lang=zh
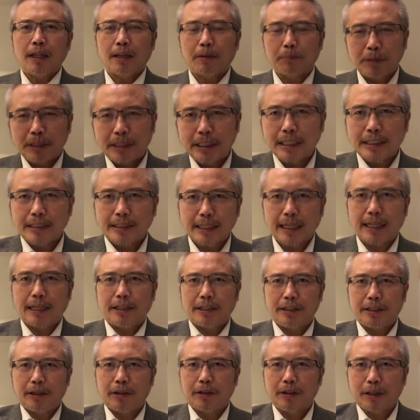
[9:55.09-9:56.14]
那么现
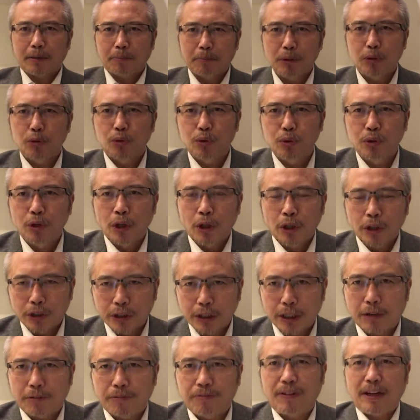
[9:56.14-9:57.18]
在你要他们
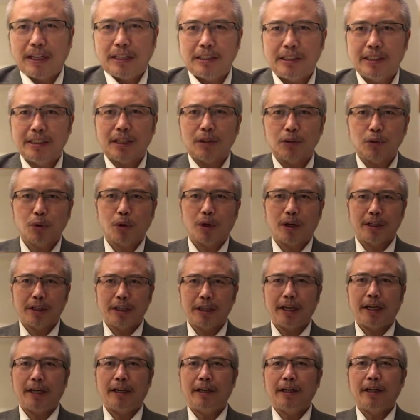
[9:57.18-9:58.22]
这个返乡创
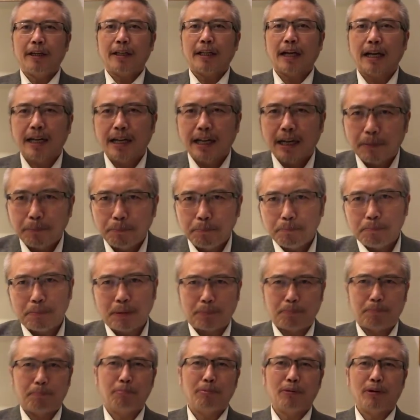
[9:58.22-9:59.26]
业，他根
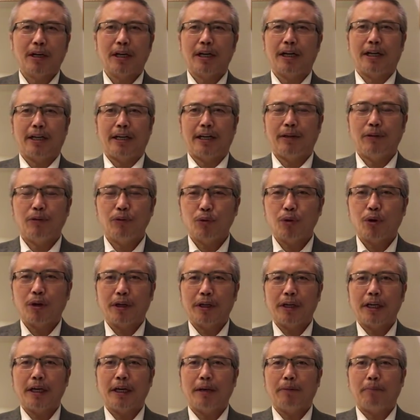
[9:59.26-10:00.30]
本不可能
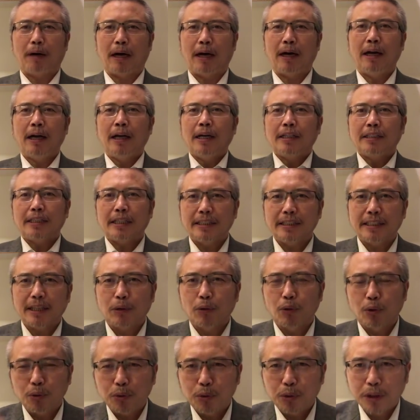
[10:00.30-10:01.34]
创业嘛。现
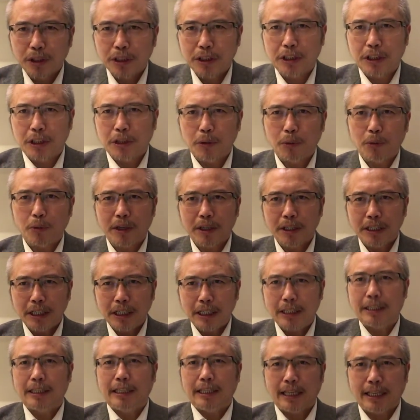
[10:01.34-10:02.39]
在农村的情况
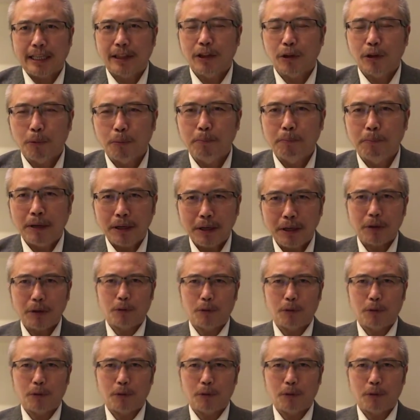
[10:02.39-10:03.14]
一点都没